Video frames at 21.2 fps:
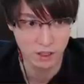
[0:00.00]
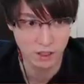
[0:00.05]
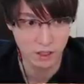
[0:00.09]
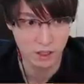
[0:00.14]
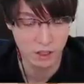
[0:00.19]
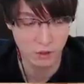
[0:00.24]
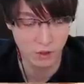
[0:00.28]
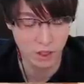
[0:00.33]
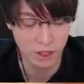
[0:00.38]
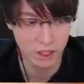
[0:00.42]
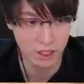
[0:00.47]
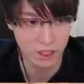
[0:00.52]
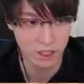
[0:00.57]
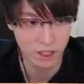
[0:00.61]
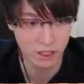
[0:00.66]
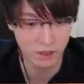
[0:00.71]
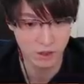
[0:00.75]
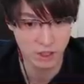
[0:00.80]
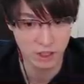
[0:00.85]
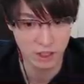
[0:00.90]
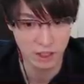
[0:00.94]
で、湧きた
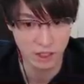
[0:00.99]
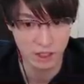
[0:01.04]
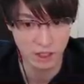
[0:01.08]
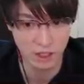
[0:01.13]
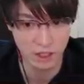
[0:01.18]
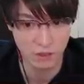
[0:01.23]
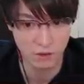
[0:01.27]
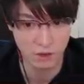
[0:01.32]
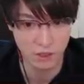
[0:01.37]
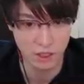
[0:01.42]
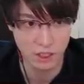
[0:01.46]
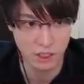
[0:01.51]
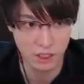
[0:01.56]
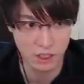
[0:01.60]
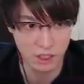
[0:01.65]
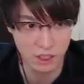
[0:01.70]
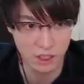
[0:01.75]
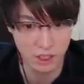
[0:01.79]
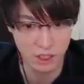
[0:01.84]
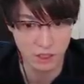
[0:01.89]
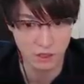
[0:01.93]
ては当たらないので、
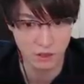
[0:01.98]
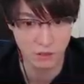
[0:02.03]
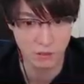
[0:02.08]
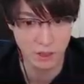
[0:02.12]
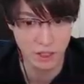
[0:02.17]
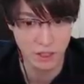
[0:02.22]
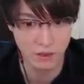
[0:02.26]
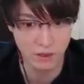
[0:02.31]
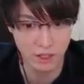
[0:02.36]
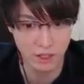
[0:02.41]
しっかりと回っ